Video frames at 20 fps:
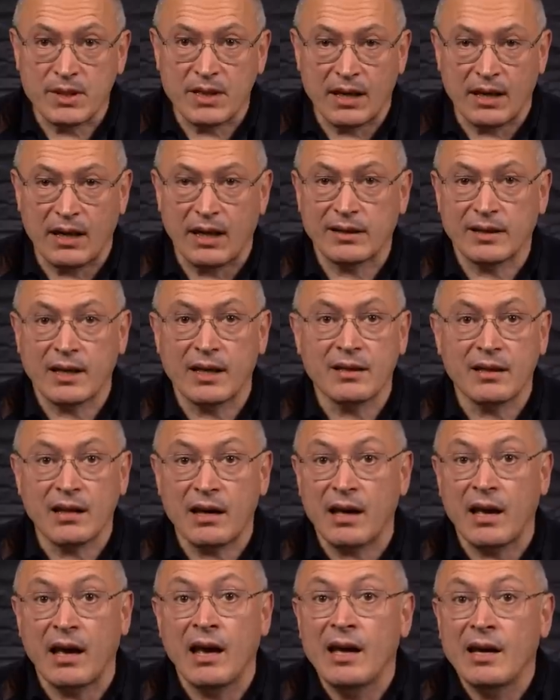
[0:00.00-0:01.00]
деле от
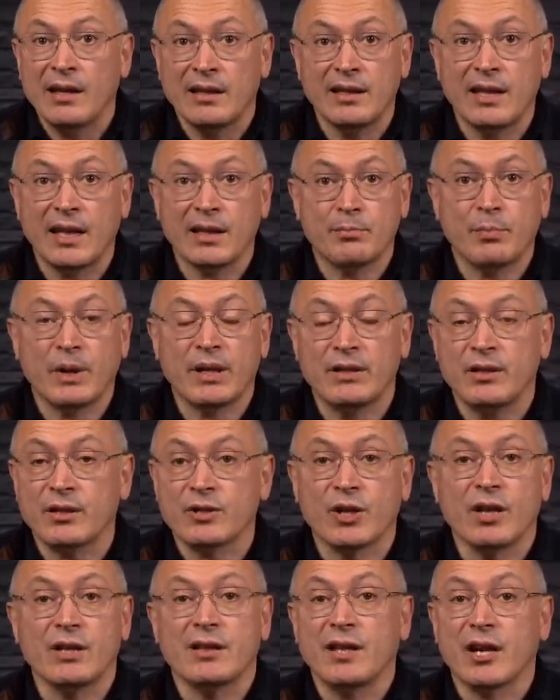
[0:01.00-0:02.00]
Китая нет
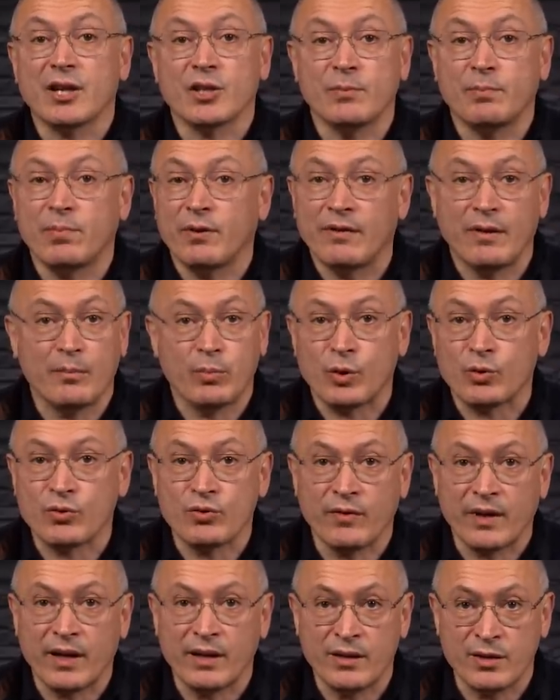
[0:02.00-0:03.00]
поддержки даже по
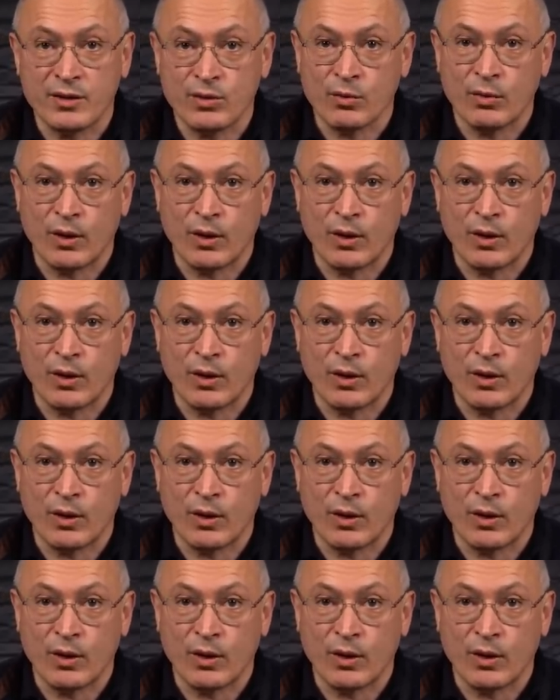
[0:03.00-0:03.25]
вопросу войны с